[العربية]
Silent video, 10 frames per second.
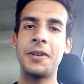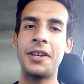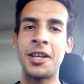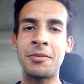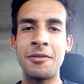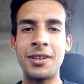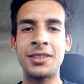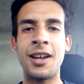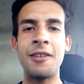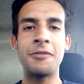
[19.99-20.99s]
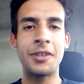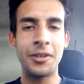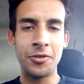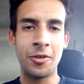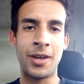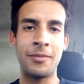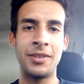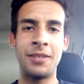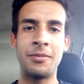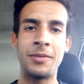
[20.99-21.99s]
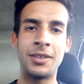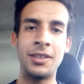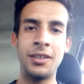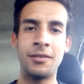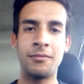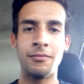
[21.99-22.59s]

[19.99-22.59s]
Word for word: ولا ما وقتها اول ريونيون مع بيل البي بي تي